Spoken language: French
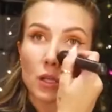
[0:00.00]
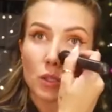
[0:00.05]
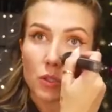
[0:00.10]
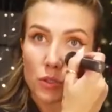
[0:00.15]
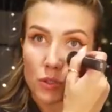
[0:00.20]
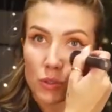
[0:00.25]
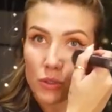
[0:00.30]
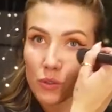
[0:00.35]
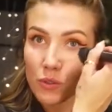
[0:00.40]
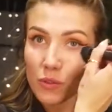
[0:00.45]

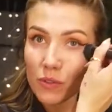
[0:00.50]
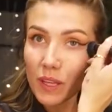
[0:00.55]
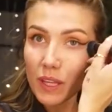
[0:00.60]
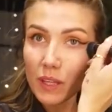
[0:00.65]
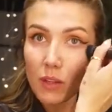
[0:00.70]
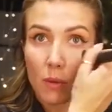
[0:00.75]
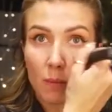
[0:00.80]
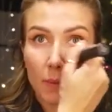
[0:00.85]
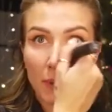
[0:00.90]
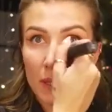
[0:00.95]
Je viens
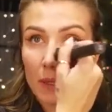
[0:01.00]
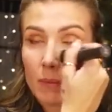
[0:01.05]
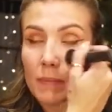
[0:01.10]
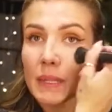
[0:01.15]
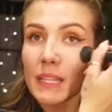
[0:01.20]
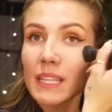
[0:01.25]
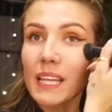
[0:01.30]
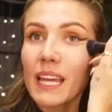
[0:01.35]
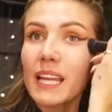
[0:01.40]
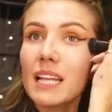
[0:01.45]
d'en mettre,
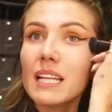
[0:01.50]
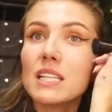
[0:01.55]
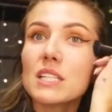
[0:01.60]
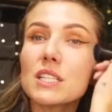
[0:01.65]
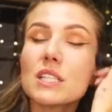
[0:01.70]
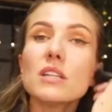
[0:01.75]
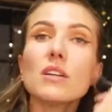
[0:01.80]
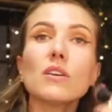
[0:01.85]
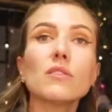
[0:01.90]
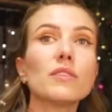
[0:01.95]
mais très
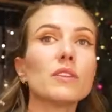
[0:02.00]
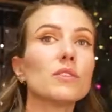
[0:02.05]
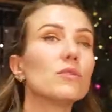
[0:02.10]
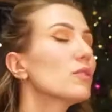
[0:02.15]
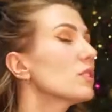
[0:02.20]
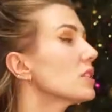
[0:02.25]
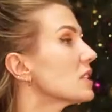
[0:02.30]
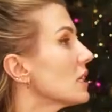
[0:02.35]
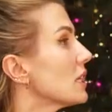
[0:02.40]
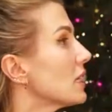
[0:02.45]
léger en fait, mhm.
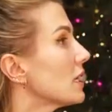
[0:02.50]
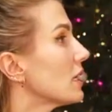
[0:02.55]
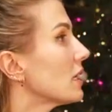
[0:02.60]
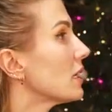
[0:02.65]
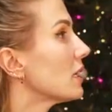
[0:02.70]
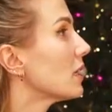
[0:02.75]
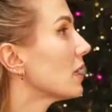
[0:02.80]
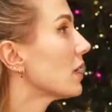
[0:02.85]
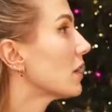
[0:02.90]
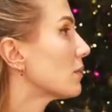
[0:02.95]
vu que
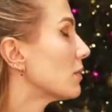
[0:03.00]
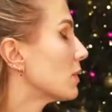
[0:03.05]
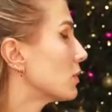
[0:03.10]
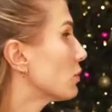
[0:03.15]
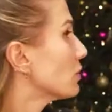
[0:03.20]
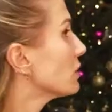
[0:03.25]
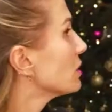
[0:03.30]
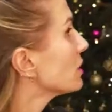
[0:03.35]
j'ai toi